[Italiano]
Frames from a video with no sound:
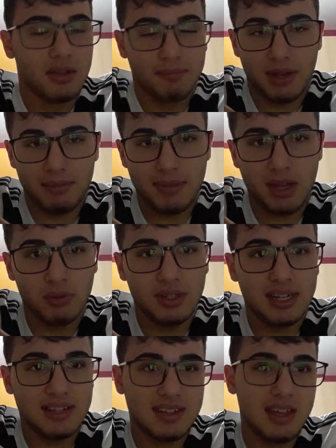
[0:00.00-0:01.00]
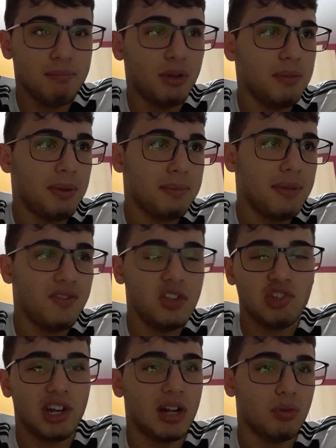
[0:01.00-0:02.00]
Per me Udinese Empoli, per me
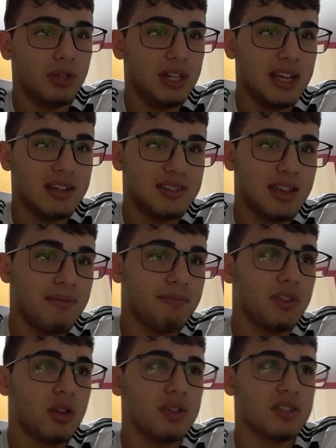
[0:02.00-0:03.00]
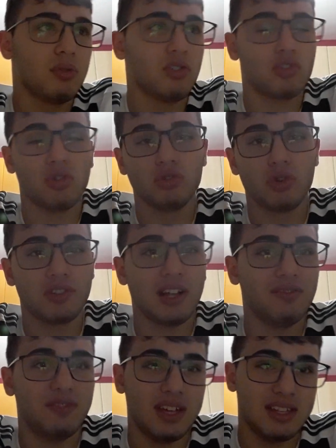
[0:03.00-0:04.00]
vincerà l'Udinese. Questo è uno scontro
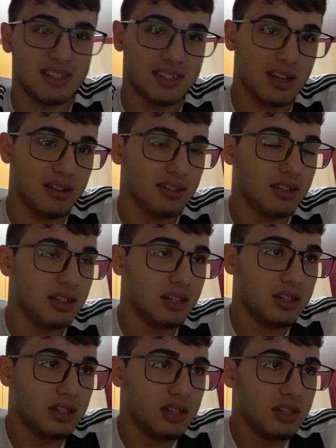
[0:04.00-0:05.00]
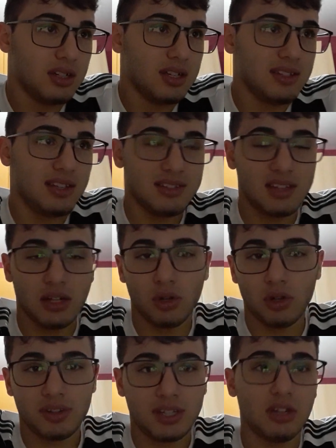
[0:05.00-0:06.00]
salvezza. Se la stanno
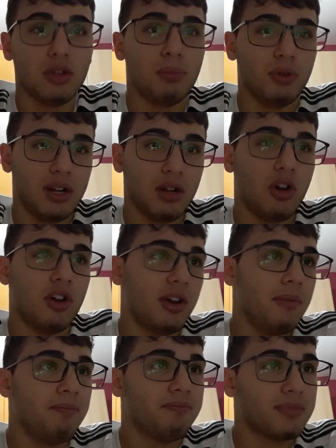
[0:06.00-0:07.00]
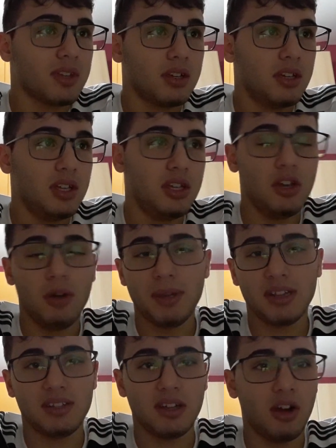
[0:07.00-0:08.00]
lottando pure loro. Io
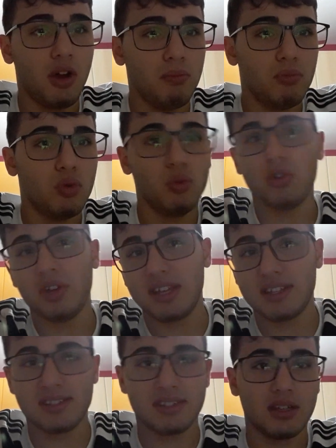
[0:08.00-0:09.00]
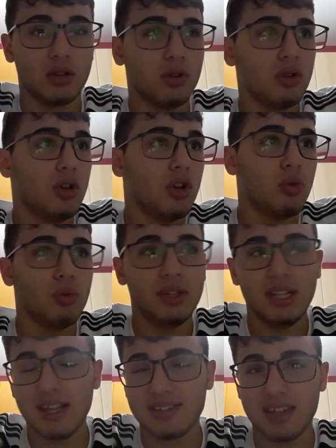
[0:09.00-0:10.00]
metterò 1x.
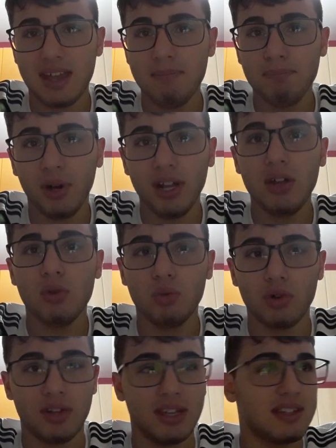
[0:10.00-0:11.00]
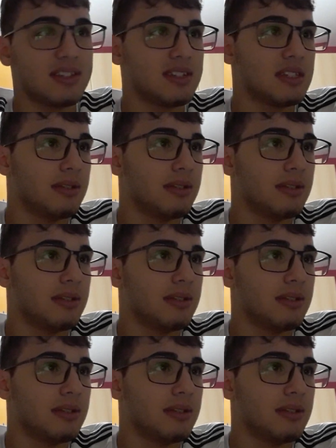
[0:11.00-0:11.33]
Udinese Empoli 1x.